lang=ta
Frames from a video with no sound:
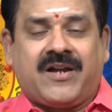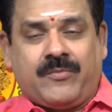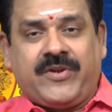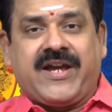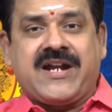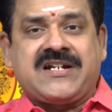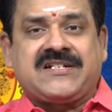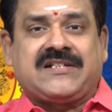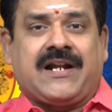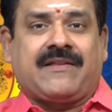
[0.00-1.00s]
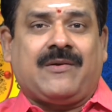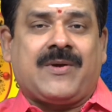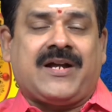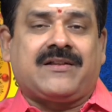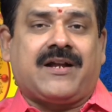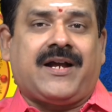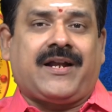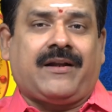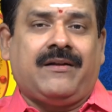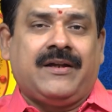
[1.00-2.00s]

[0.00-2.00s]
கம்யூனிகேஷன் ஸ்தானத்தில் உட்கார்ந்துருக்கார்